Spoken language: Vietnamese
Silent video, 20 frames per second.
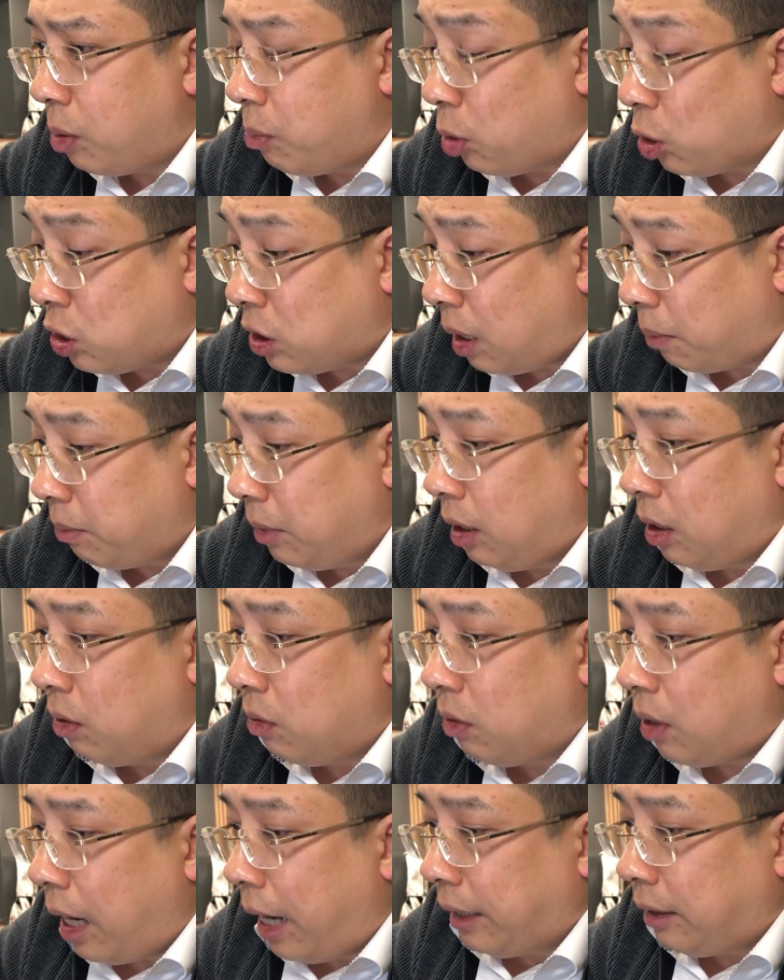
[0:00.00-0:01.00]
có 100
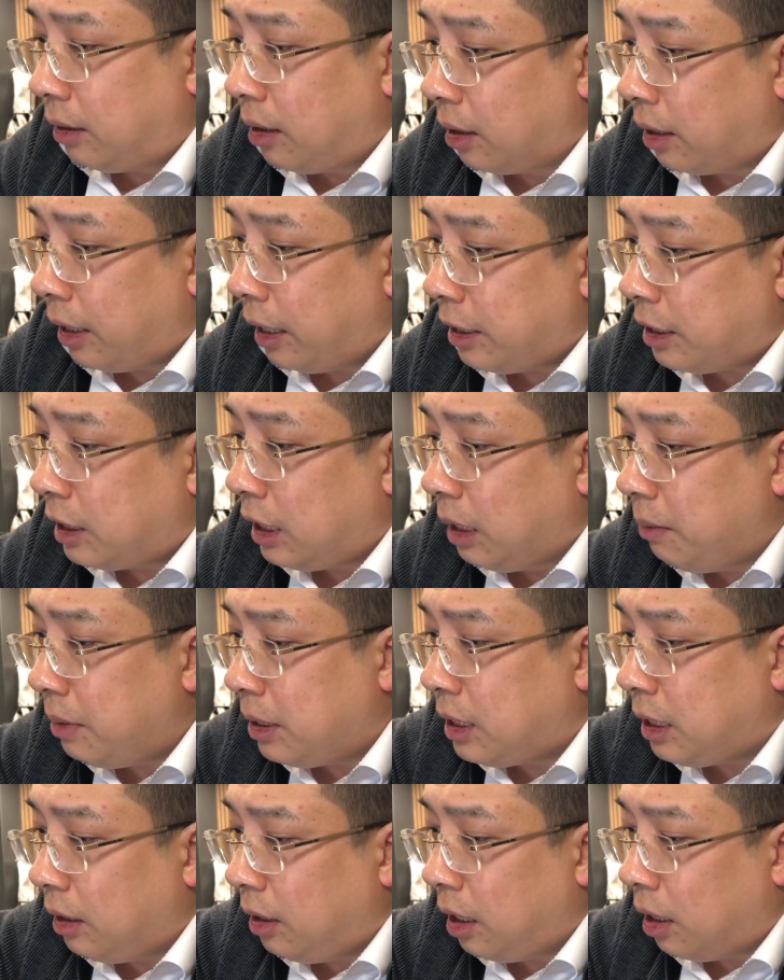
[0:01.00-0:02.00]
điều, anh thực hiện
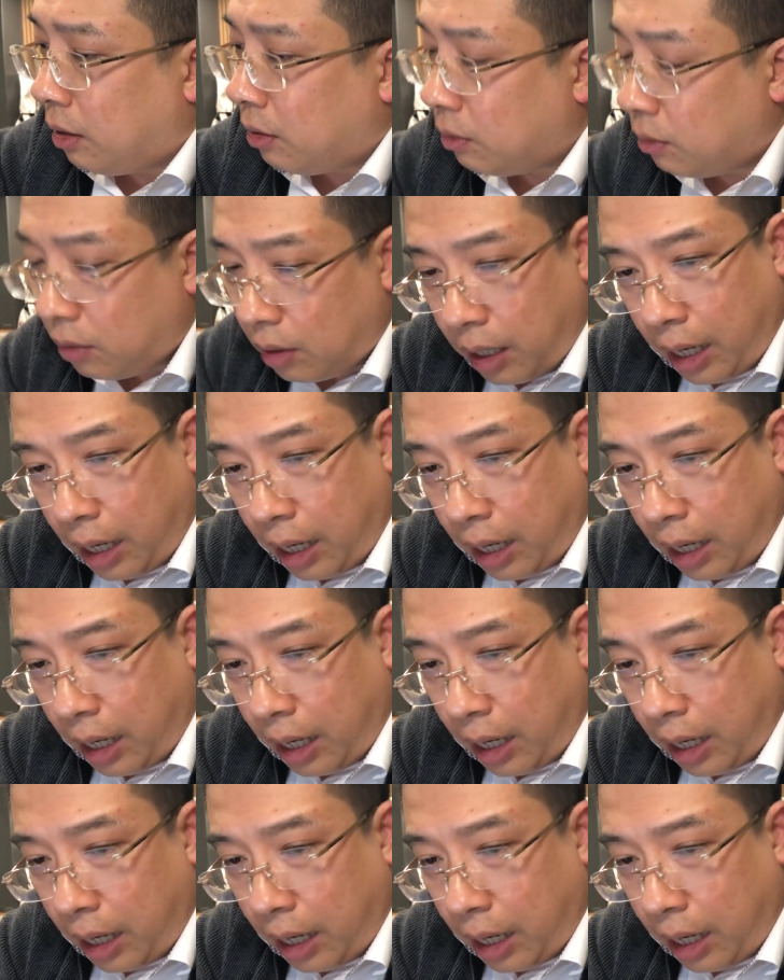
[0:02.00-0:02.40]
99 điều,